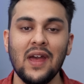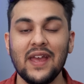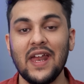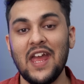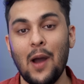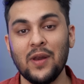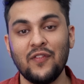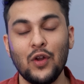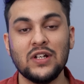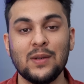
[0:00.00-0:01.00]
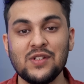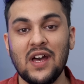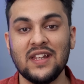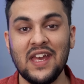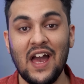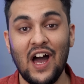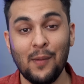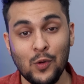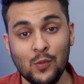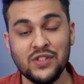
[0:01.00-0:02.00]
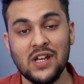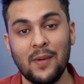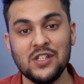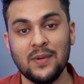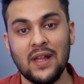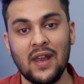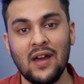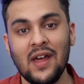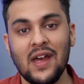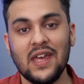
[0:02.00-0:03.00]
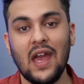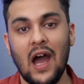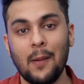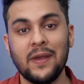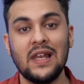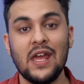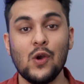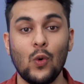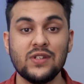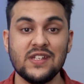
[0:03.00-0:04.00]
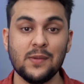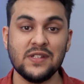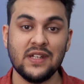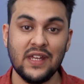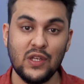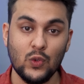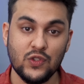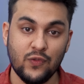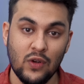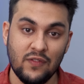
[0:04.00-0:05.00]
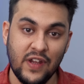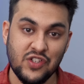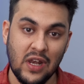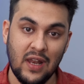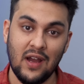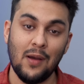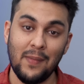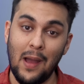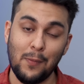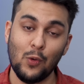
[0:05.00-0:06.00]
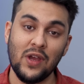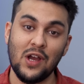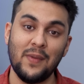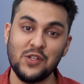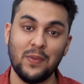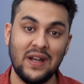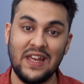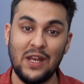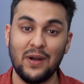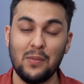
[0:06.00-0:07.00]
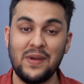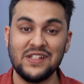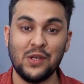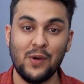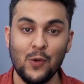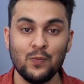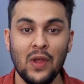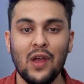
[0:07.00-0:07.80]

खैर यहाँ पर वीडियो खत्म हो जाती है आप लोग मुझे कमेंट्स बताना कि आपके लिए कौन सा सबसे ज़्यादा यूज़फुल फीचर लगा मैं आप लोगों के कमेंट्स पढ़ने के लिए बड़ा बेसबर हूँ